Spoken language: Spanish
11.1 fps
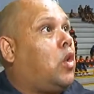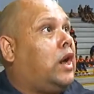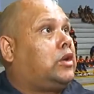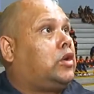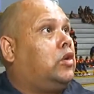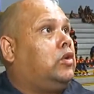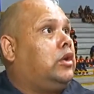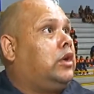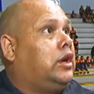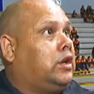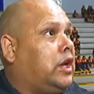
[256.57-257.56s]
4
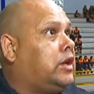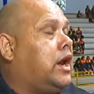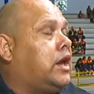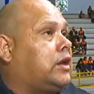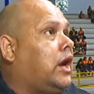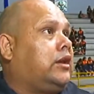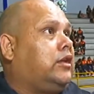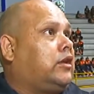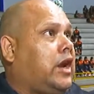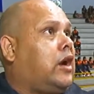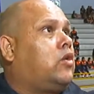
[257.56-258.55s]
y 6 de la tarde
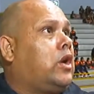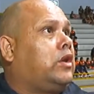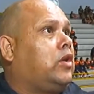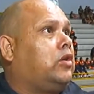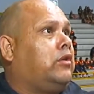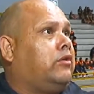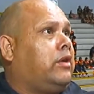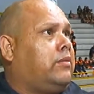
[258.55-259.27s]
se estarán jugando los,